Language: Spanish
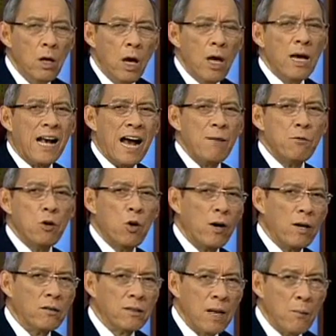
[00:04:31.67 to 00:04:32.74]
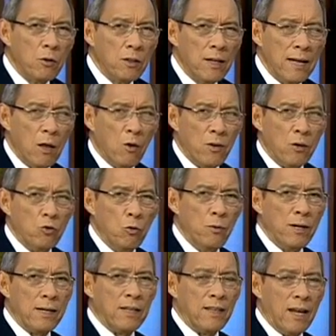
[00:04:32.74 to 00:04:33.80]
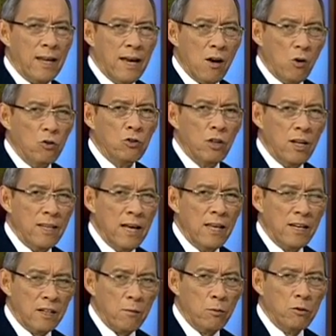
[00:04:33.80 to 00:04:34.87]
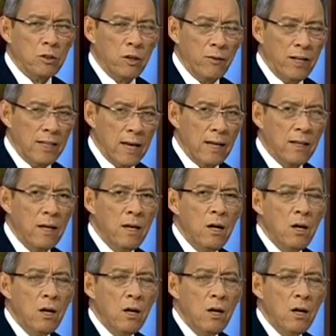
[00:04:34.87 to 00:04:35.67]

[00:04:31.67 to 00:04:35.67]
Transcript: En cambio, los que estamos del lado de asumir la tarea con seriedad y responsabilidad,